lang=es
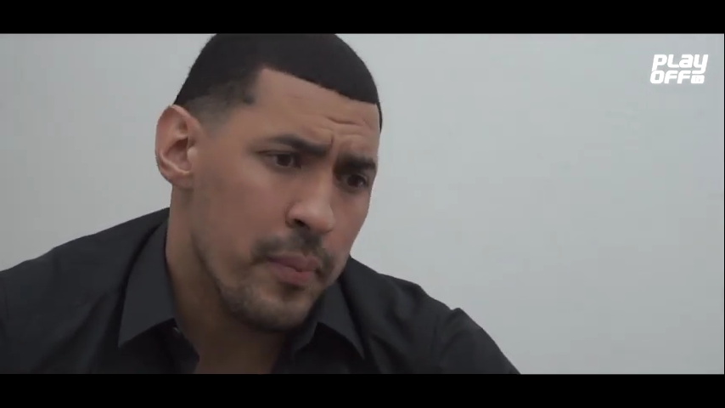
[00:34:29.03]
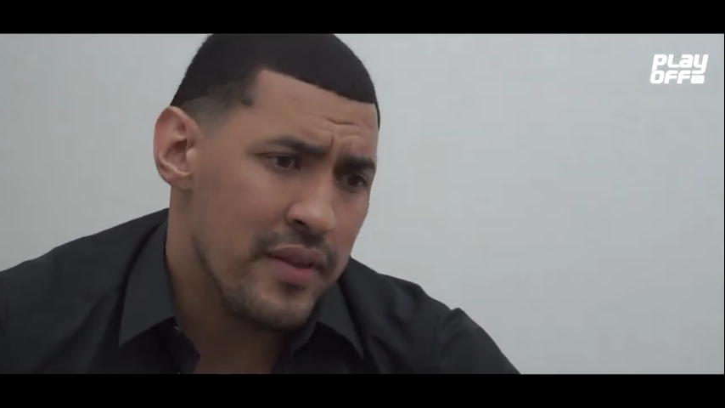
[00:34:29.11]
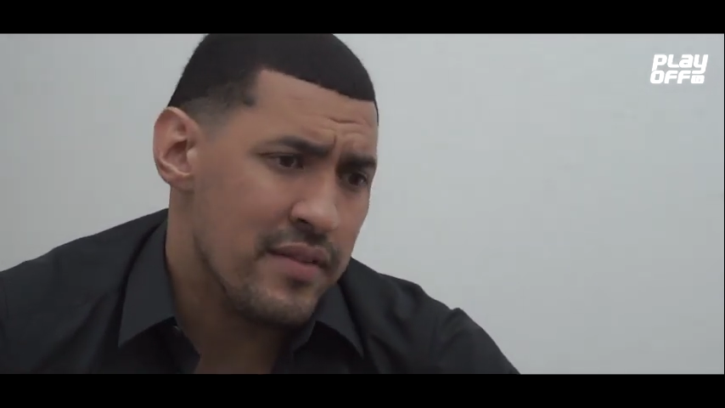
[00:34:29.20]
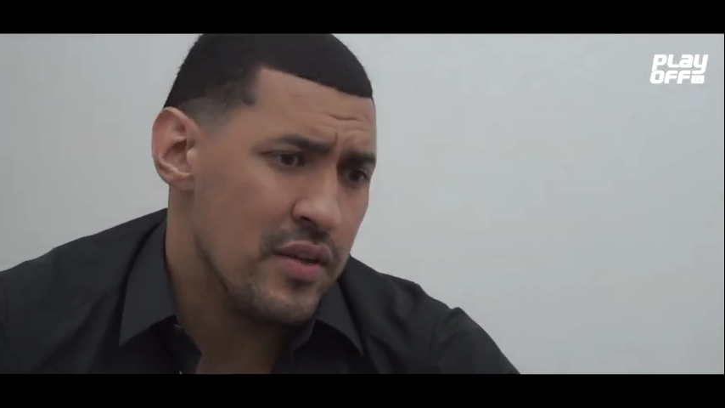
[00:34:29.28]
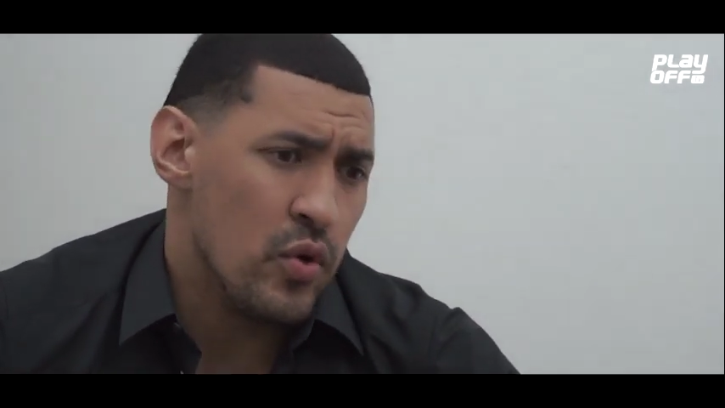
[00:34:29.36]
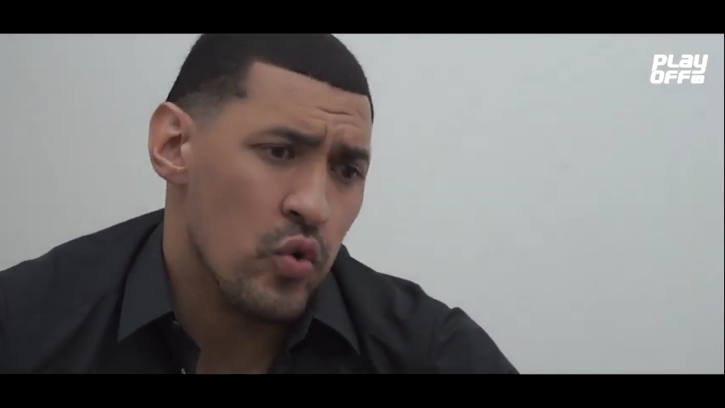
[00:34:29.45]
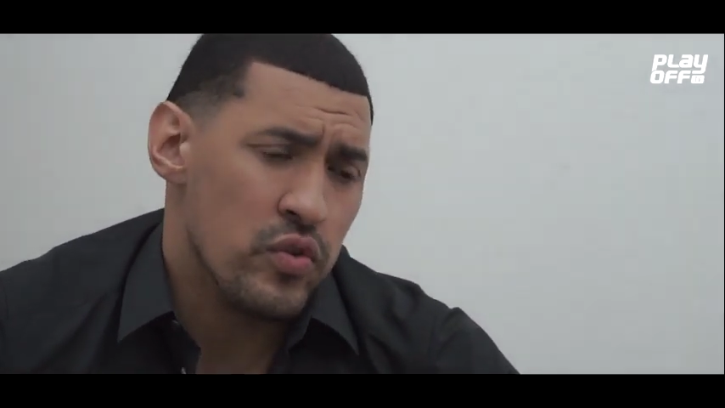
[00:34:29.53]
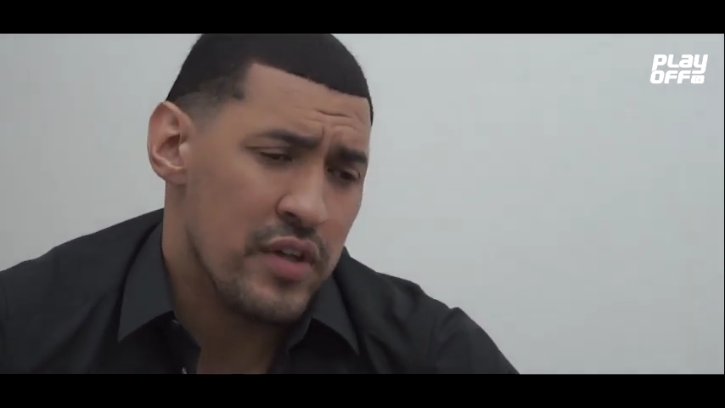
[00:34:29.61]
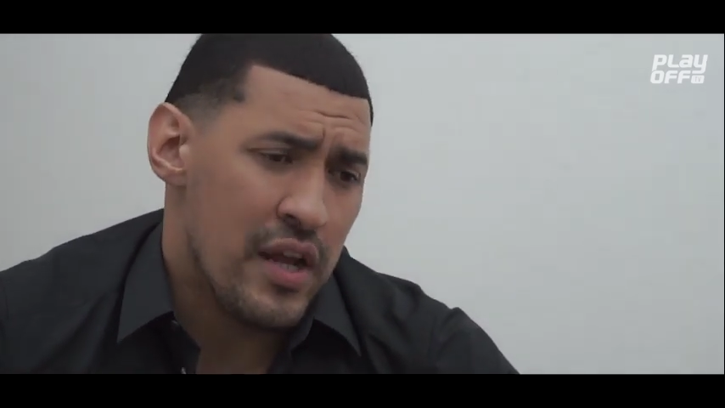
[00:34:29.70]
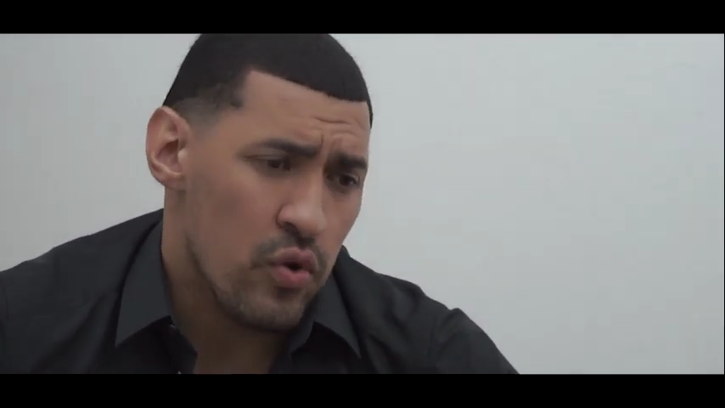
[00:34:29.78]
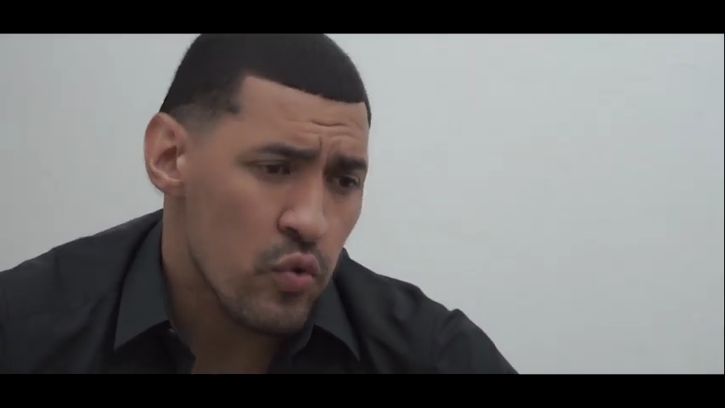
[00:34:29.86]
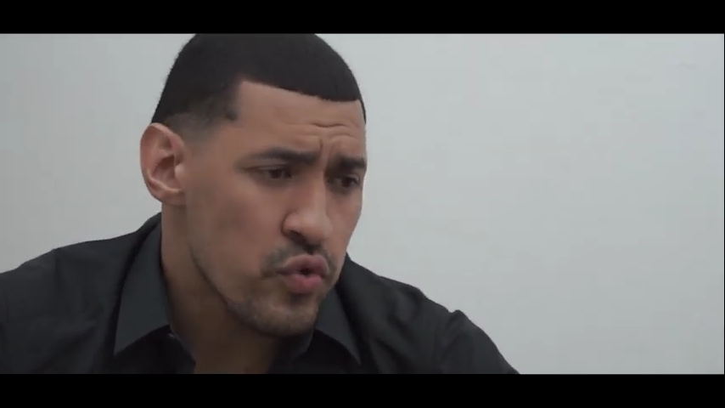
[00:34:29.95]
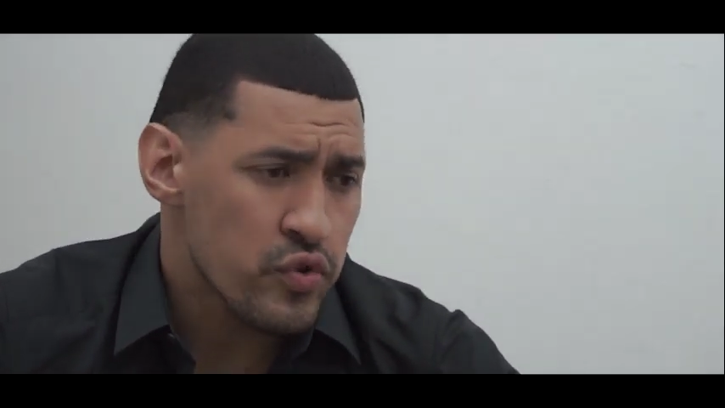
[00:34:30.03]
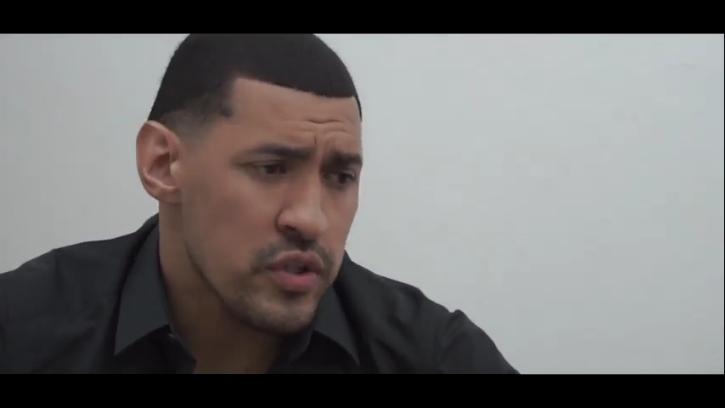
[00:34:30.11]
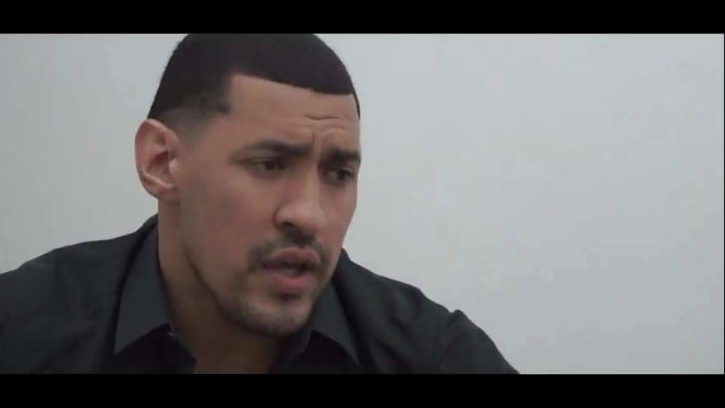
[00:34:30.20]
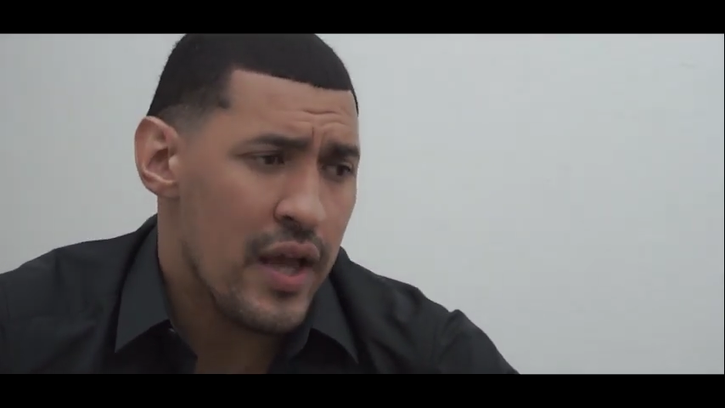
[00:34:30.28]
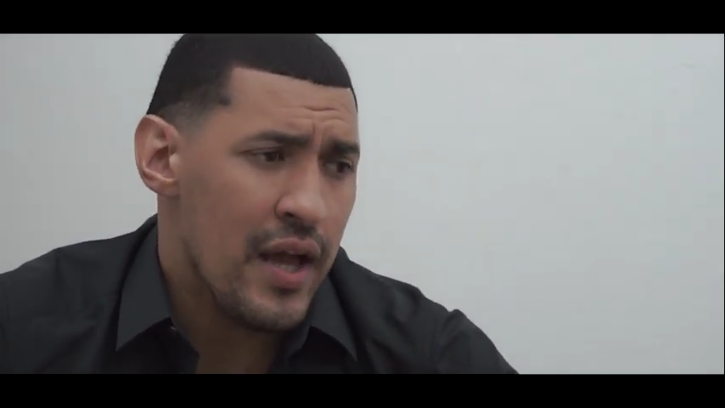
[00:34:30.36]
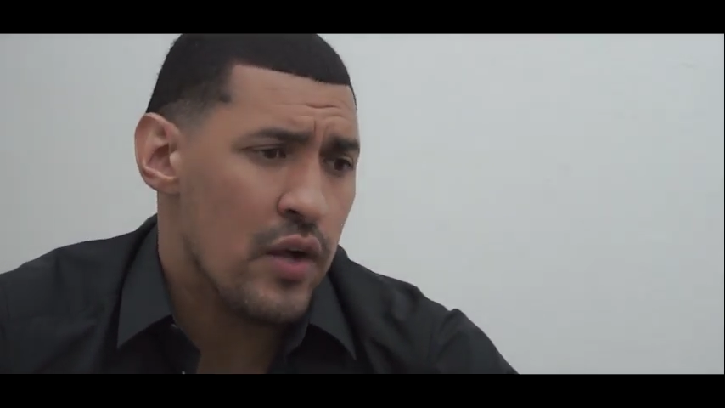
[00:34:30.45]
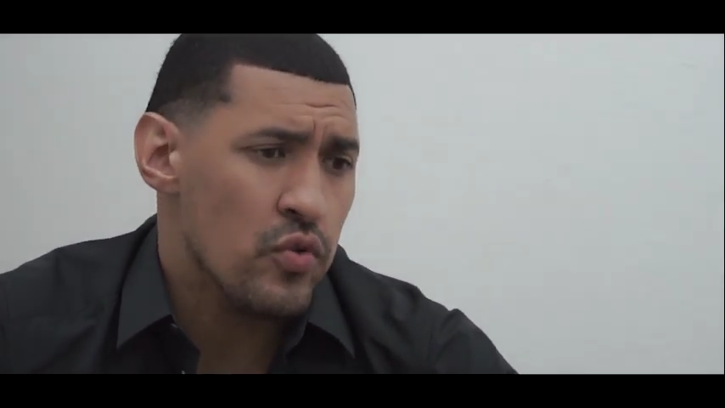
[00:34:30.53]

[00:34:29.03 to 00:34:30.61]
partidos contra Rusia,